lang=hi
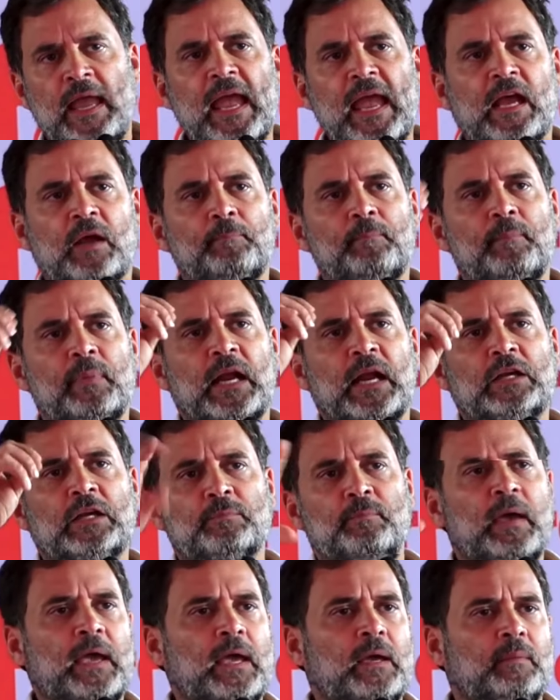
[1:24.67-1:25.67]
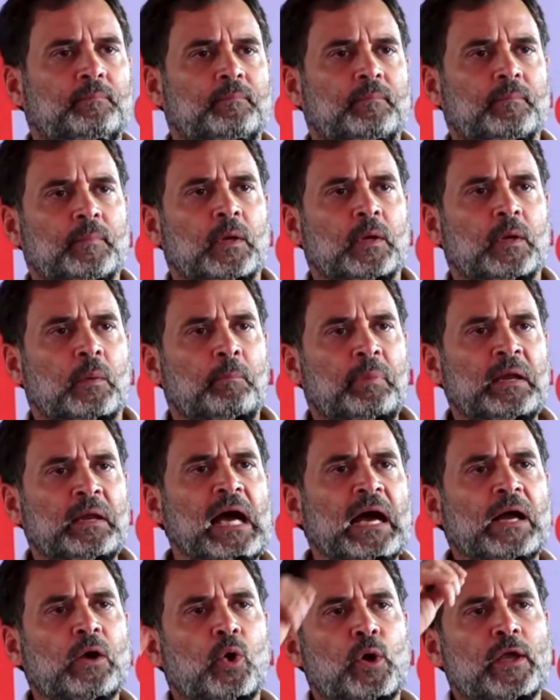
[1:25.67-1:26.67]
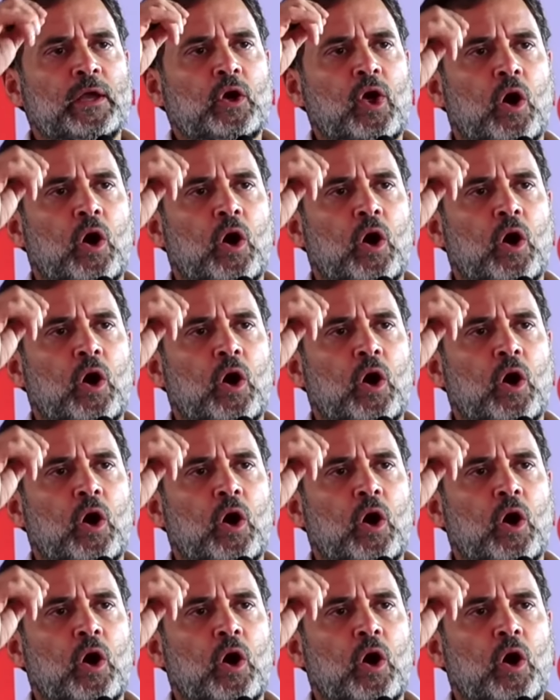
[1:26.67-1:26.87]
एक मिनट में बिना कोई